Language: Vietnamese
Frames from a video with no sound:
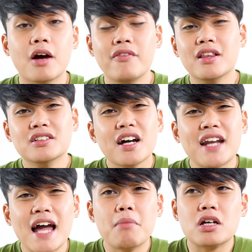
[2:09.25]
Bởi vì tới trời
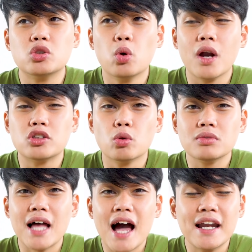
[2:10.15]
nay mặc dù là
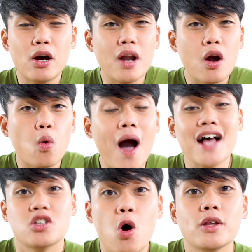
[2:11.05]
chúng ta đều đã
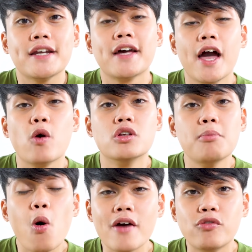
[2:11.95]
quá rõ thiết kế của
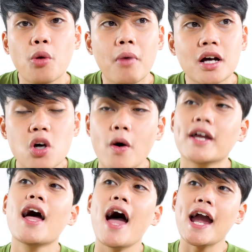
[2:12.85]
những mẫu iPhone mới rồi
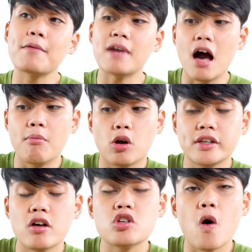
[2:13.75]
Anh em nào mà có
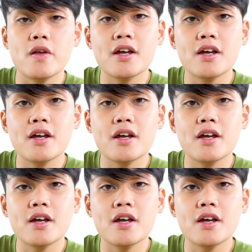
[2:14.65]
theo dõi